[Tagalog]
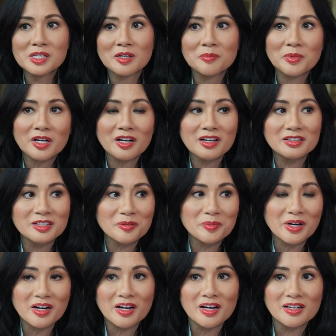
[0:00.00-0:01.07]
sa magagandang
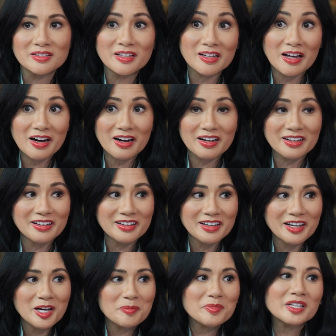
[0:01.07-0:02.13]
mga dilag.
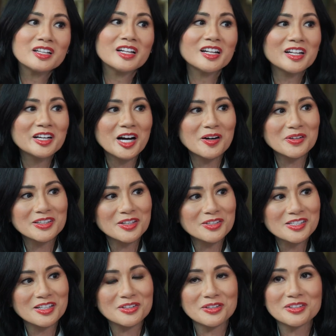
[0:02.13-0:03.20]
May nililigawan
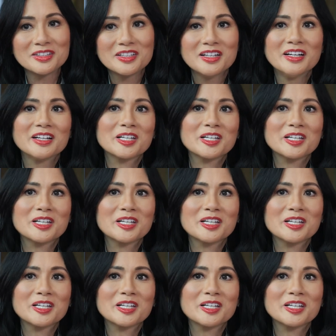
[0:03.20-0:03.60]
daw siya doon.